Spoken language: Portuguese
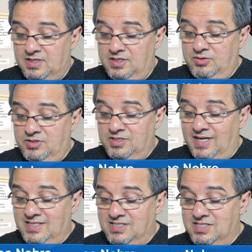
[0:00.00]
e
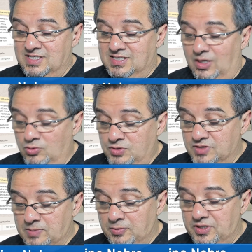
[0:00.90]
unidades de saúde.
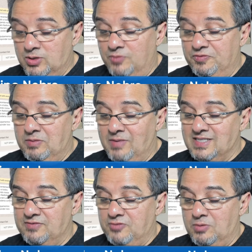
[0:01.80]
Você poderia confirmar
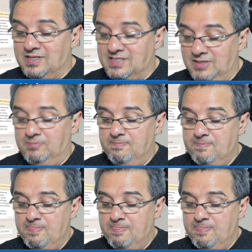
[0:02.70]
essa informação?